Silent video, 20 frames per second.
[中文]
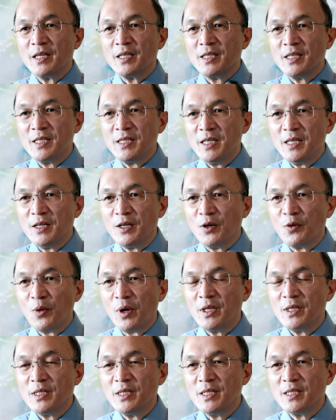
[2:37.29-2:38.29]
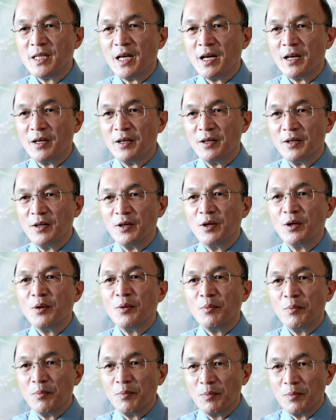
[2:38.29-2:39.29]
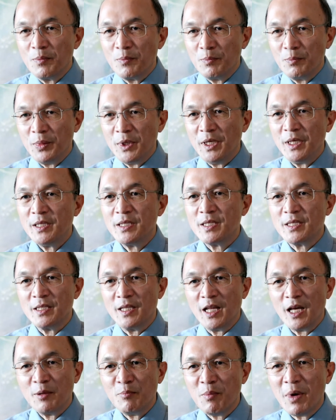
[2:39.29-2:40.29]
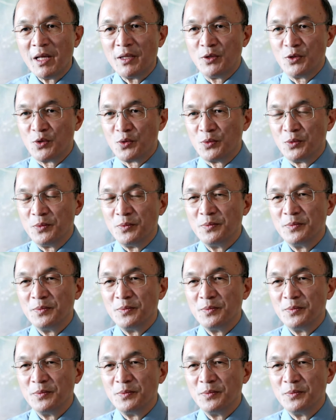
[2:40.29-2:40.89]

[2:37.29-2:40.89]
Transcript: 性关系上彼此来满足。